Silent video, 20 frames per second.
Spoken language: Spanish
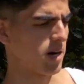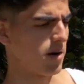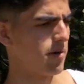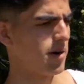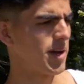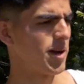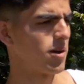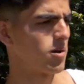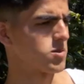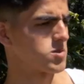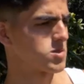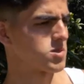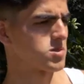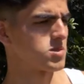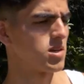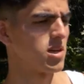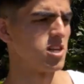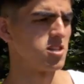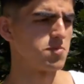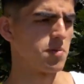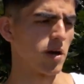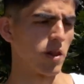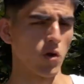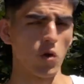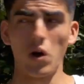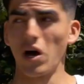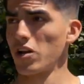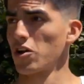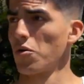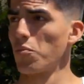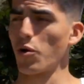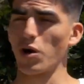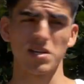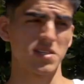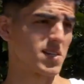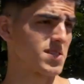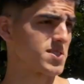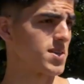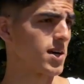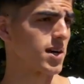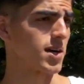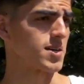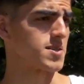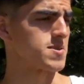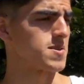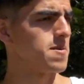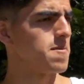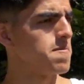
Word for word: caballeros, ¿se les perdió algo por estas tierras?